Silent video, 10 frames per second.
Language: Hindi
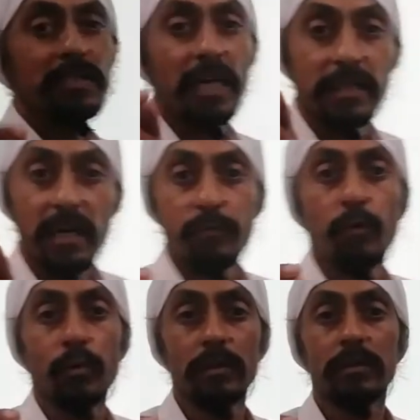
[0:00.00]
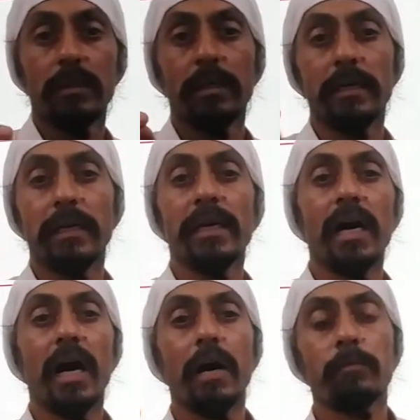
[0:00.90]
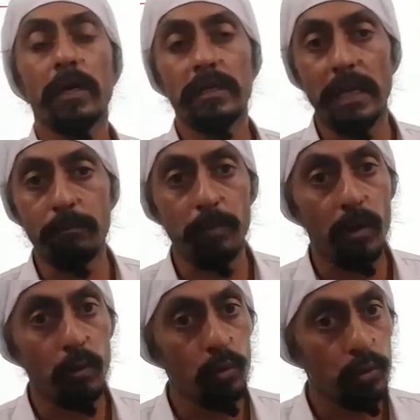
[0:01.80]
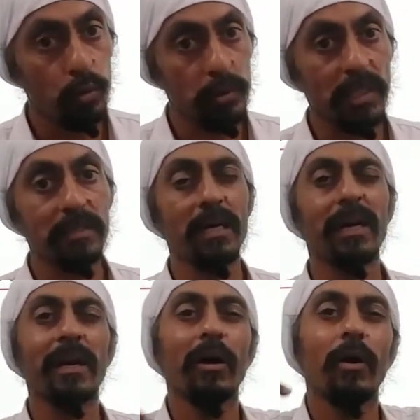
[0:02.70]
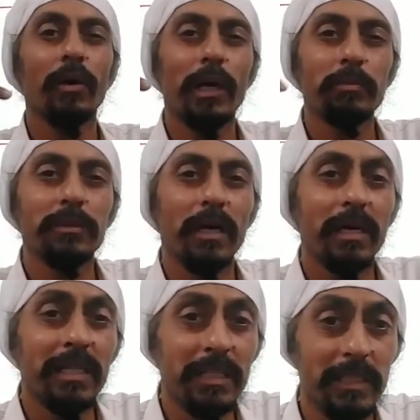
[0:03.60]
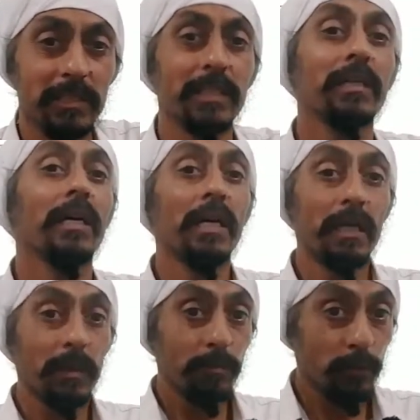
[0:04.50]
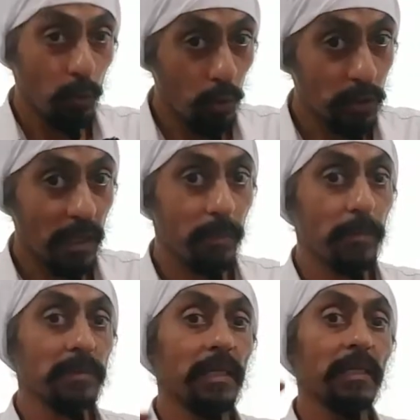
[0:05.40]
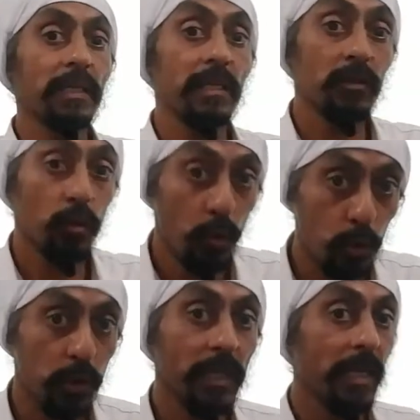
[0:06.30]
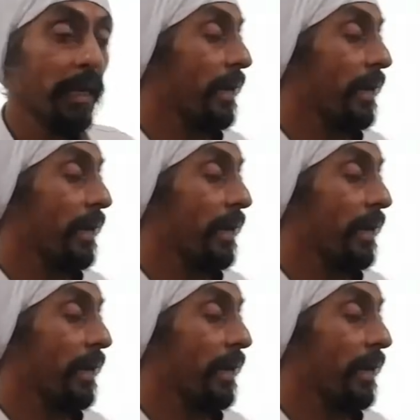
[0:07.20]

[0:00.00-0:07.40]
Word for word: ज़्यादा फोकस कर गए आपका टेम्पर लूज हो जाता है और आप सारी टीचिंग दो चार परसेंट केस होते हैं